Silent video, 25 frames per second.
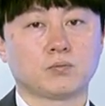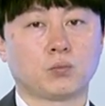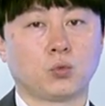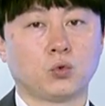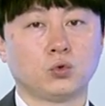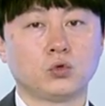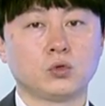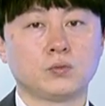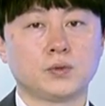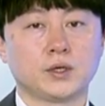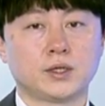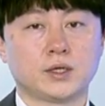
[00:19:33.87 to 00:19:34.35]

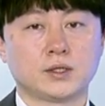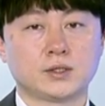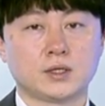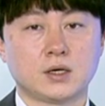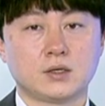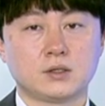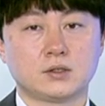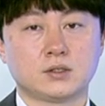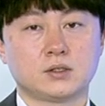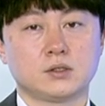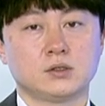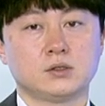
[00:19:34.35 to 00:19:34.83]
본업에 대한
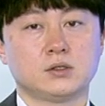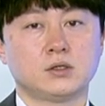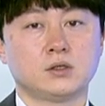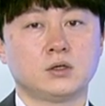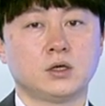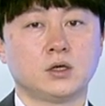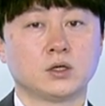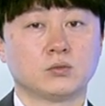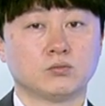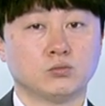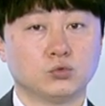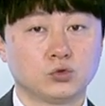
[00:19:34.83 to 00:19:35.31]
상승은
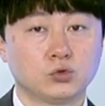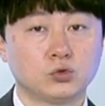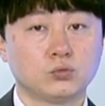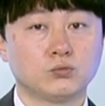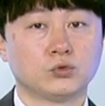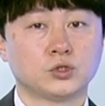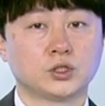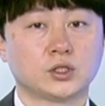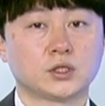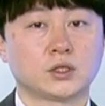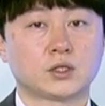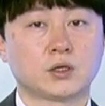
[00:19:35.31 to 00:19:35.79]

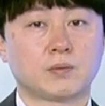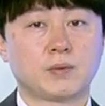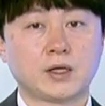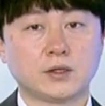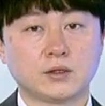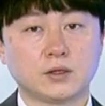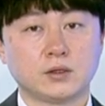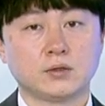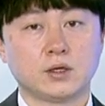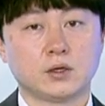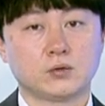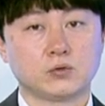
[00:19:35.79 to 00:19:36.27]
무궁무진하다
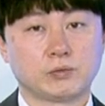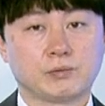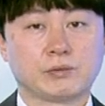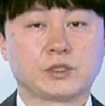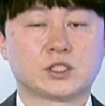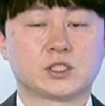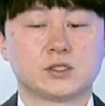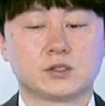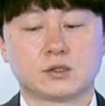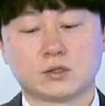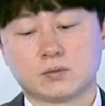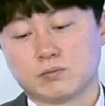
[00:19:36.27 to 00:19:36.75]
판단되고
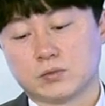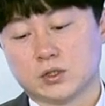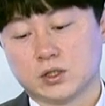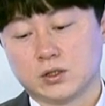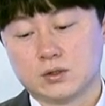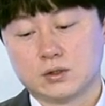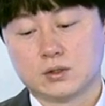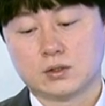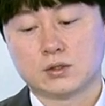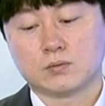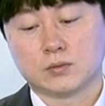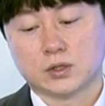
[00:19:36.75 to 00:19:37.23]

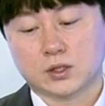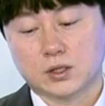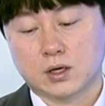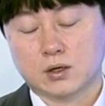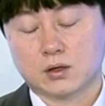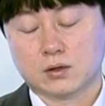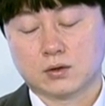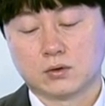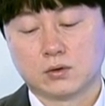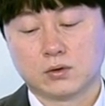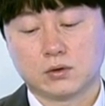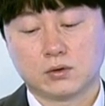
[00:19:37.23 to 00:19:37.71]
있, 습니다
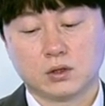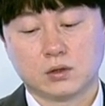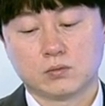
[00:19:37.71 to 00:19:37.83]
그렇기 네.